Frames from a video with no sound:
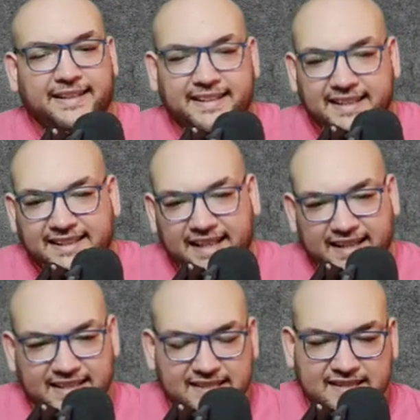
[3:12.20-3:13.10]
دي
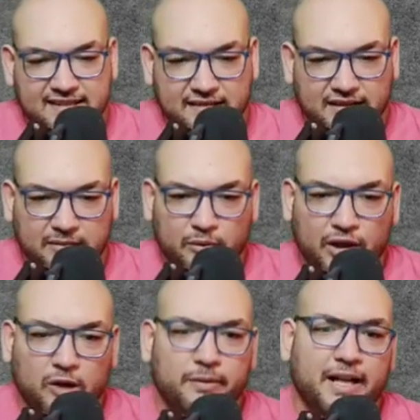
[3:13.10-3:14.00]
تيكس طب هو
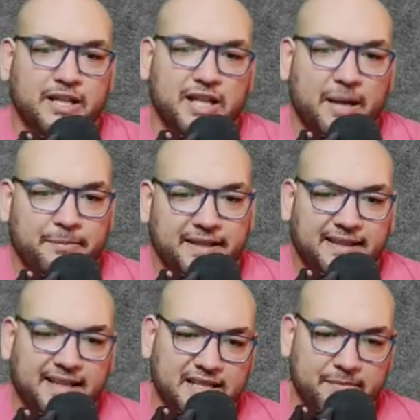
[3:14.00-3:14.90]
لو ما كانش لاعب دي
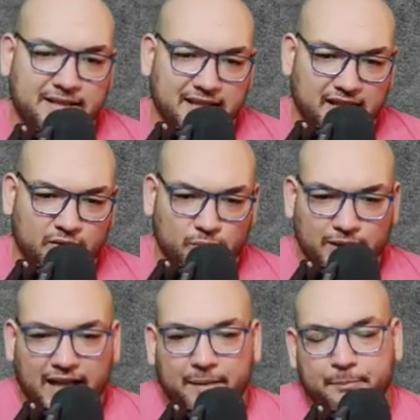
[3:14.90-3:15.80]
تيكس مثلا
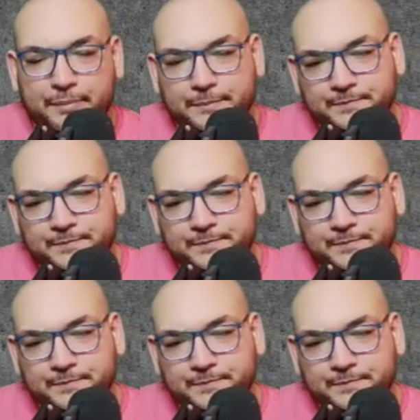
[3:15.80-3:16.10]
ولعب